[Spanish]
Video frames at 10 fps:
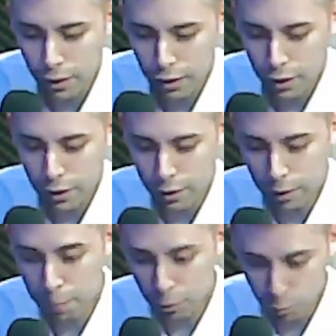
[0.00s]
eh,
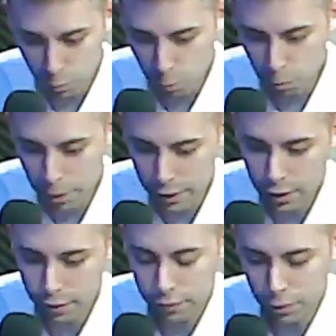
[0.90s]
también hubo
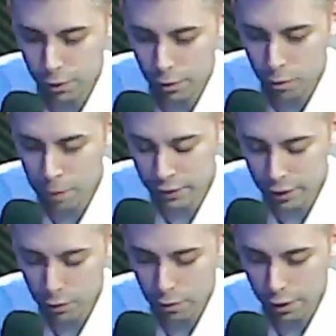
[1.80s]
varios eh,
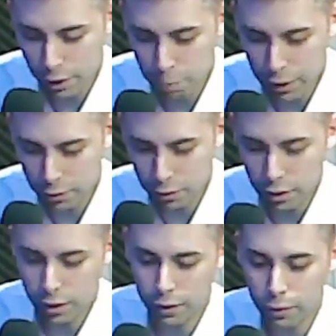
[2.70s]
comentarios al respecto
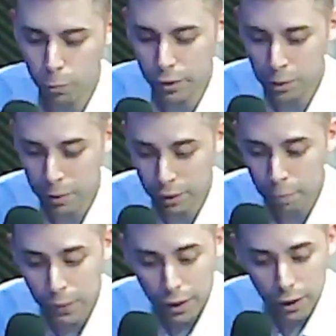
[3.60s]
de, su vestimenta.
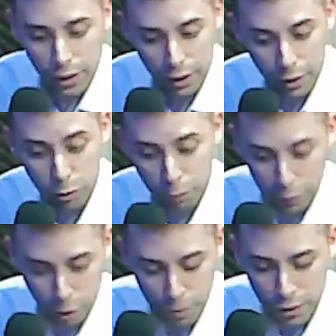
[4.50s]
esto fue el
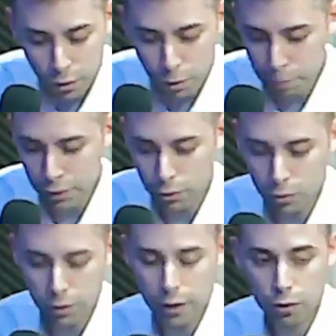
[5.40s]
domingo, pintó
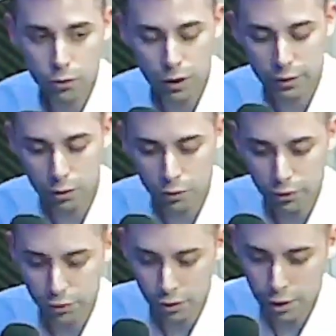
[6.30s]
con aerosol este
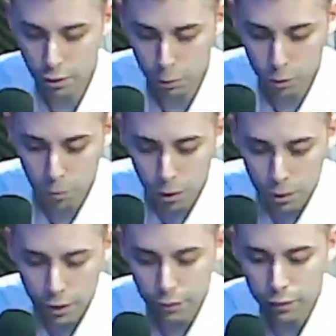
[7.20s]
concesionario de
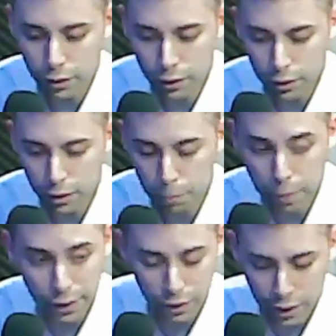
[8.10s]
automóviles en
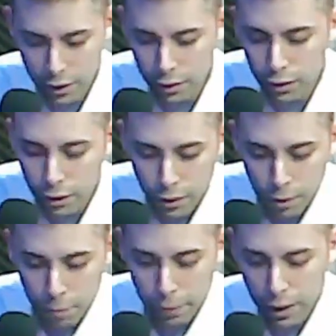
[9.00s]
Park Lane
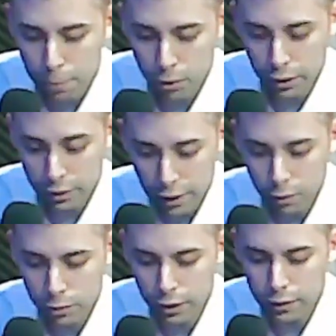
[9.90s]
para protestar
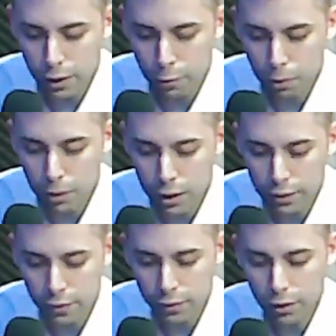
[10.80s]
contra estas nuevas
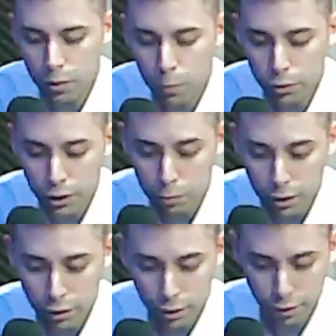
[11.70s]
licencias de
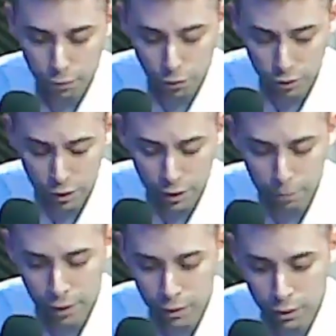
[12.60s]
combustible fósiles en
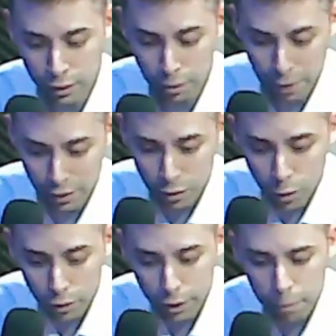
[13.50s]
el Mar del Norte.